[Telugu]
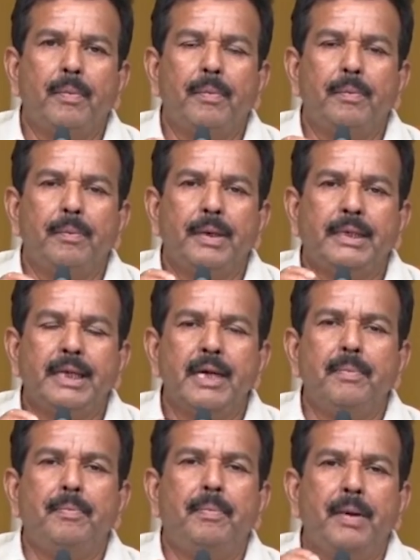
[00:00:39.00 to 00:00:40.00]
ఇవాళ
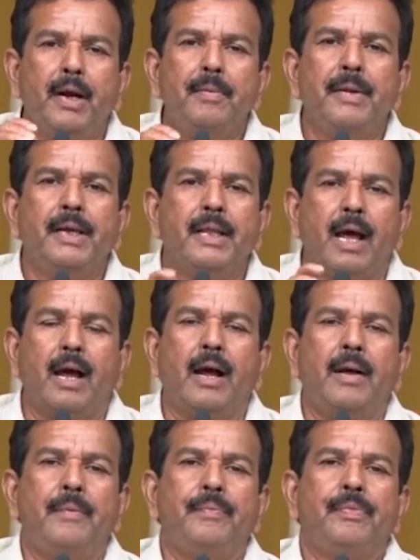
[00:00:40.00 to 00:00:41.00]
మిషన్ బిల్డ్
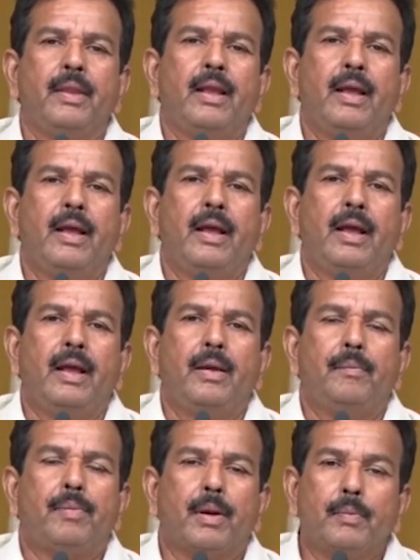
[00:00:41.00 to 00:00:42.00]
మీద
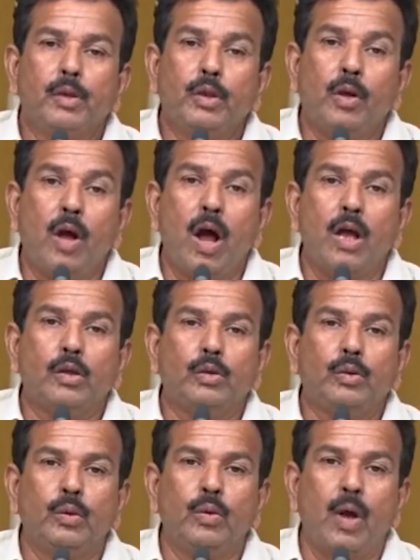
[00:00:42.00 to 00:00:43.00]
ప్రభుత్వ
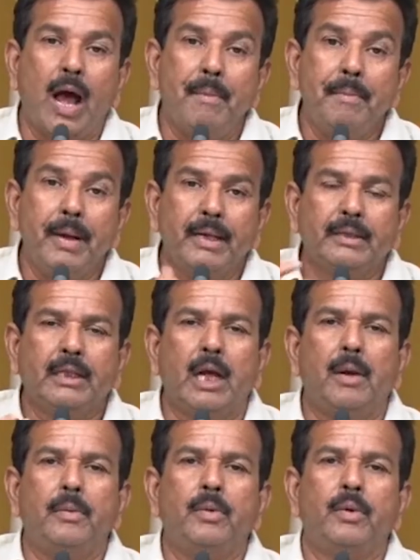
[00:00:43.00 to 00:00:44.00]
ఆస్తులు
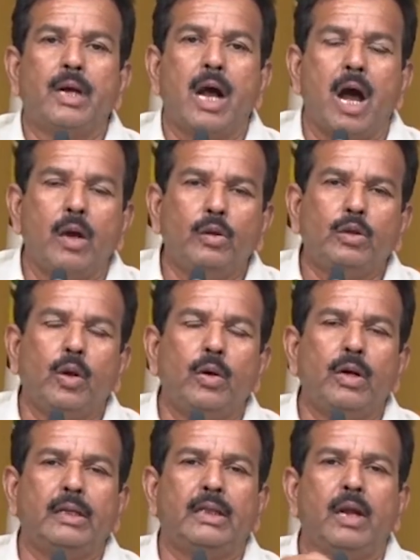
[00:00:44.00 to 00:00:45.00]
అమ్మేద్దాము
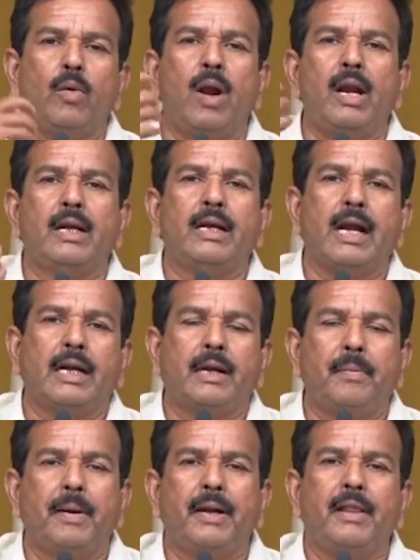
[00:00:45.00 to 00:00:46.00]
కారు చౌక తన
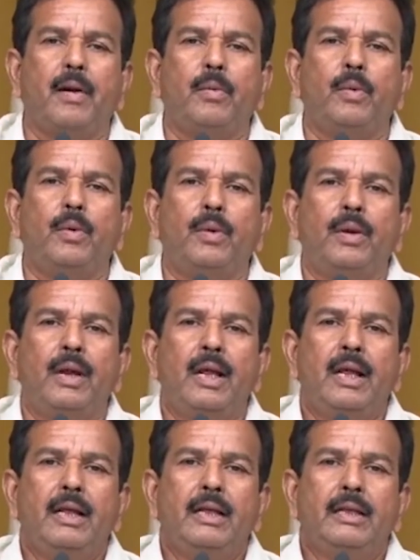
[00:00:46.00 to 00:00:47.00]
వాళ్ళకి కట్టపెడదాము
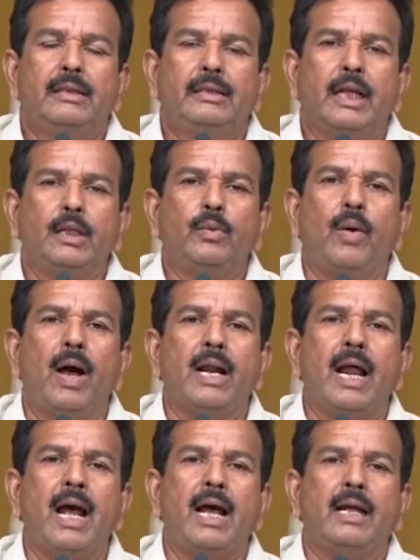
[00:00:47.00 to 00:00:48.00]

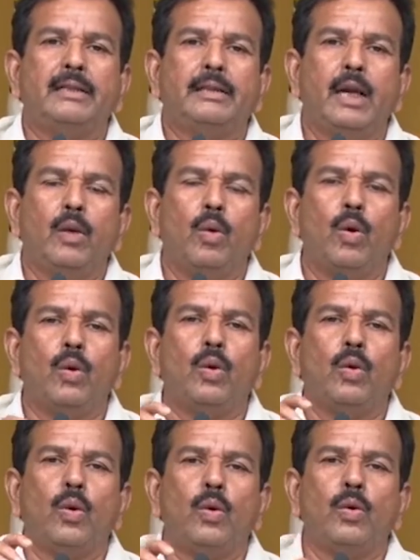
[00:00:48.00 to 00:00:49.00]
తద్వారా తన
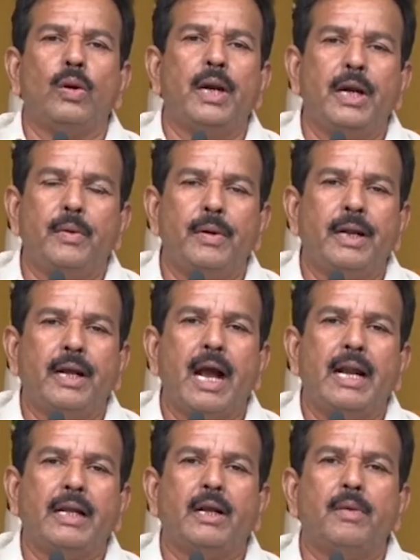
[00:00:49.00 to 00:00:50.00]
ఓట్లు
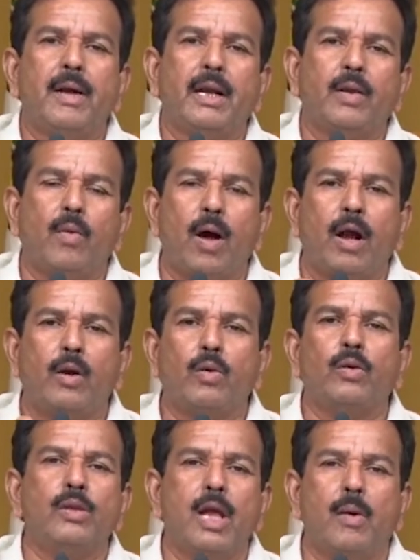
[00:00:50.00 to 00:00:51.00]
కొనుక్కునేటువంటి కార్యక్రమాలకు
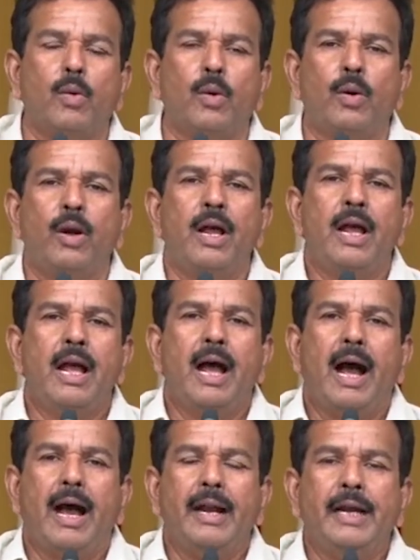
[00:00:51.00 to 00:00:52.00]
వాడుకుందాము
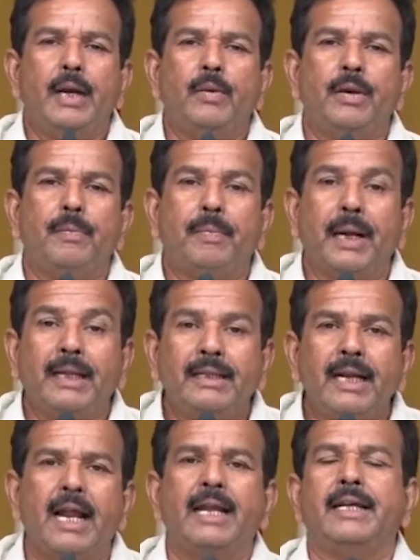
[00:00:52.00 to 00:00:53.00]
అనేటువంటి
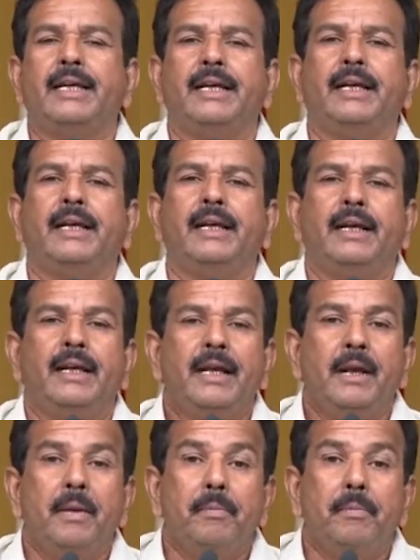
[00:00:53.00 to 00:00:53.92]
ప్రయత్నానికి